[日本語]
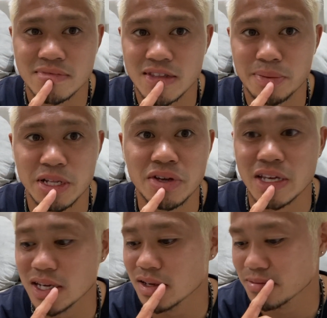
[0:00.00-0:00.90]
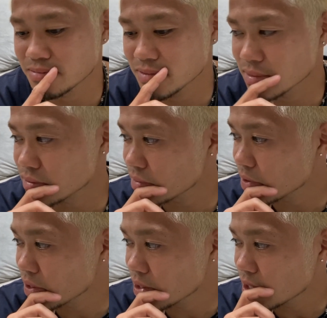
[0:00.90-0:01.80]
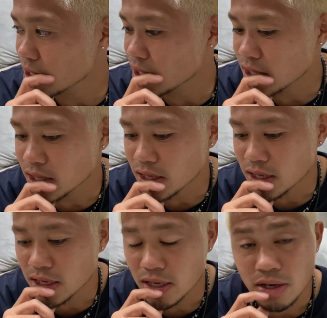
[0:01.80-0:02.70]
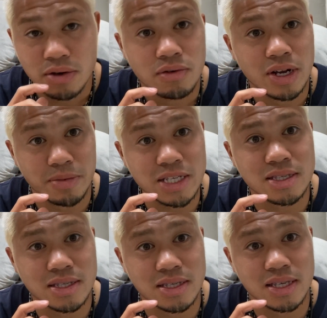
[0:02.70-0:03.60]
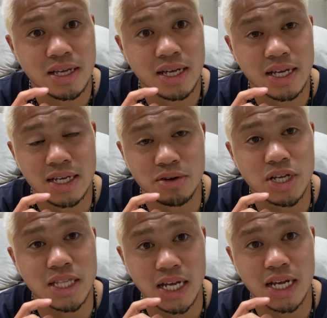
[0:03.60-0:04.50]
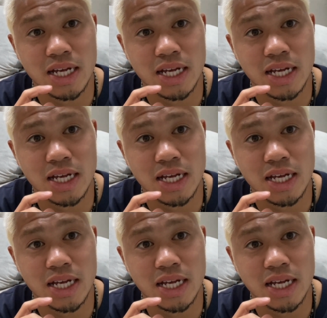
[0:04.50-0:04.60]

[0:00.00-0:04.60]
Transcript: たまにはええか。終わります。よかった。